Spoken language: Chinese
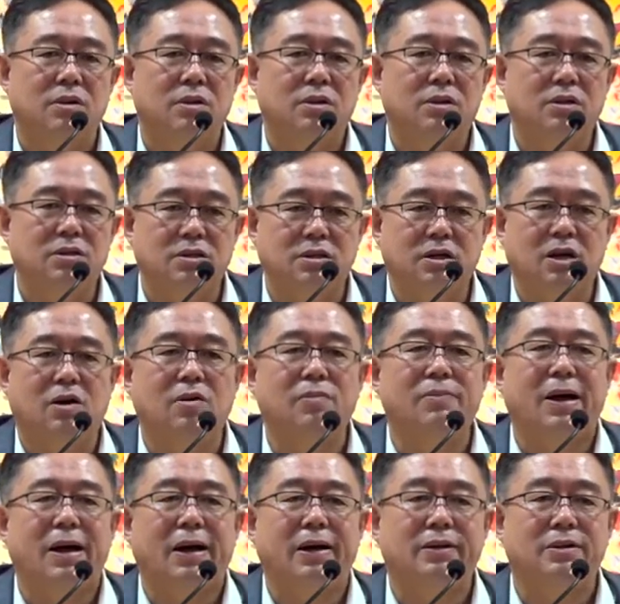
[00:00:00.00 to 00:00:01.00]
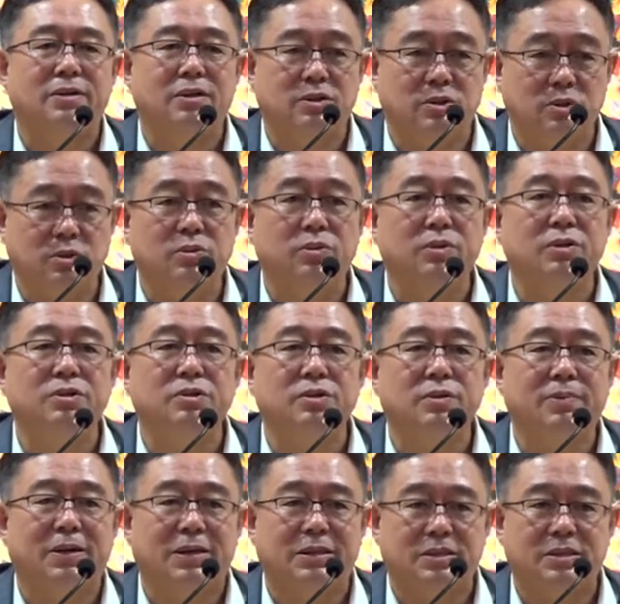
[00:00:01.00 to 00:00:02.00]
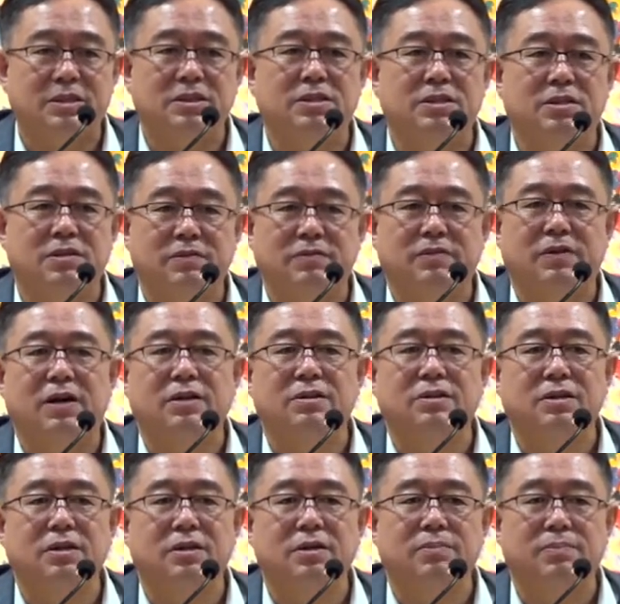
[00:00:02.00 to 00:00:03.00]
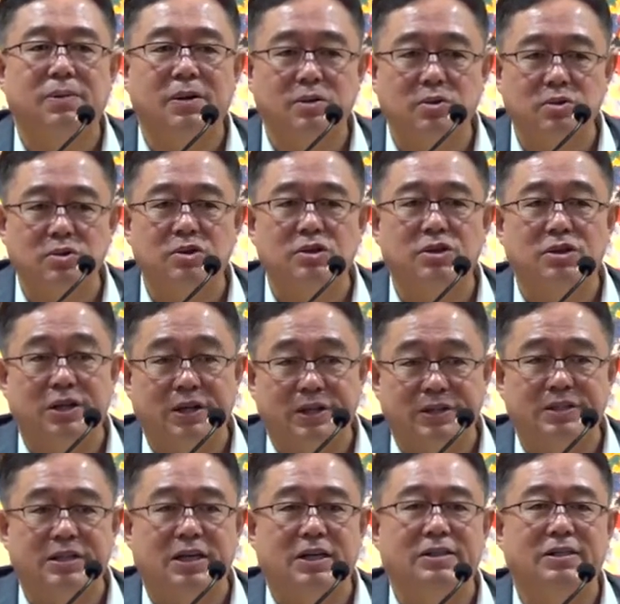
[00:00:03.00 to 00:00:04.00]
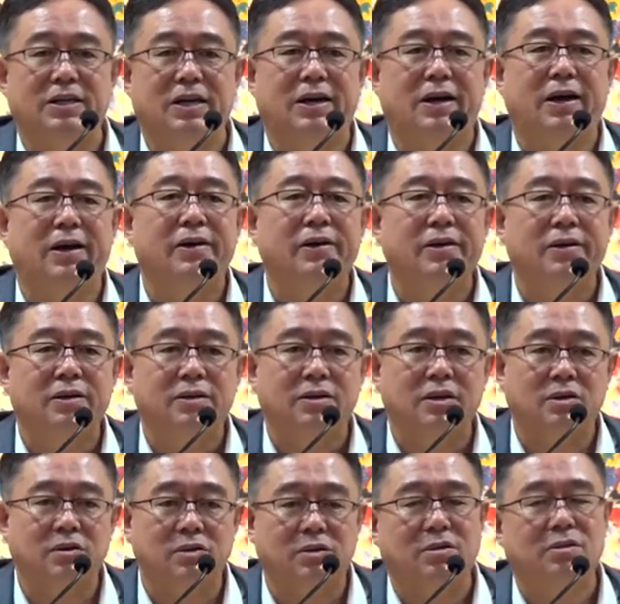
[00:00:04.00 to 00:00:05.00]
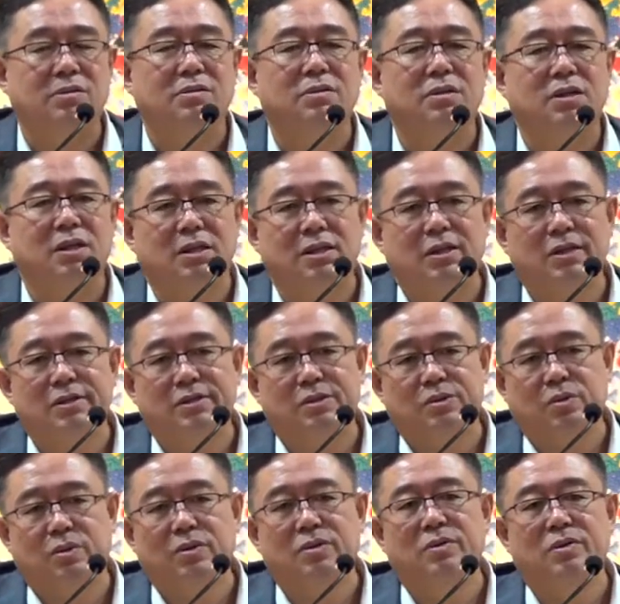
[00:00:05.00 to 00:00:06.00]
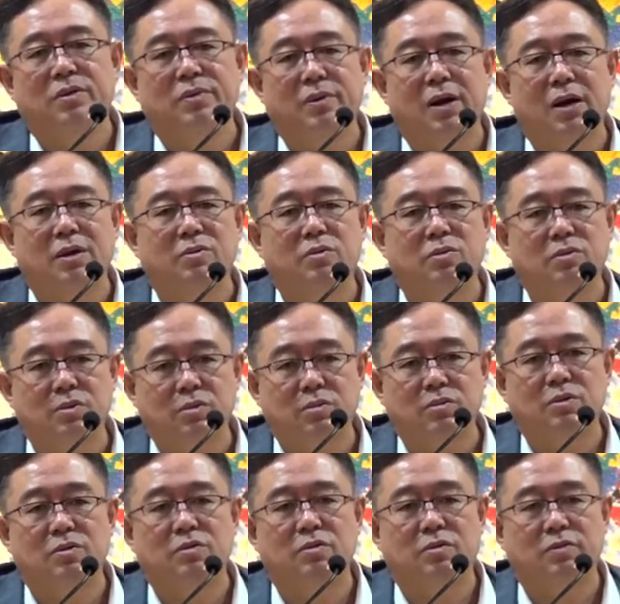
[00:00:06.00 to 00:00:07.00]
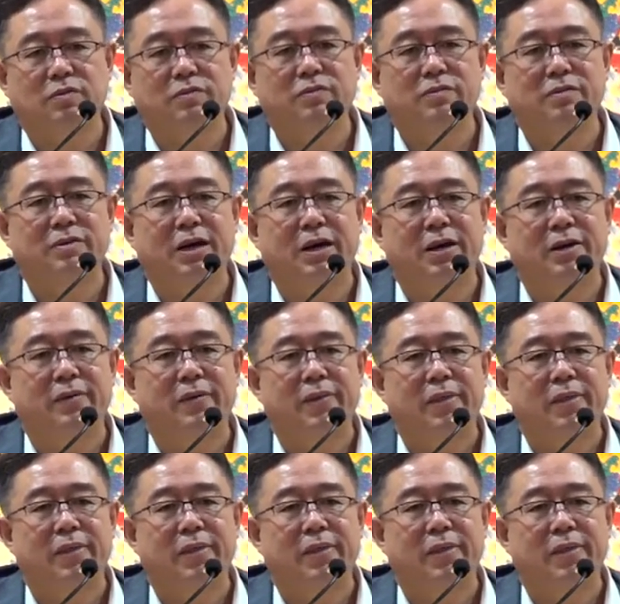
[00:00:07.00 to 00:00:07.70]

你是老板，你就回去把自己的房子、办公室也解决了，然后你的所有的员工都就有福了，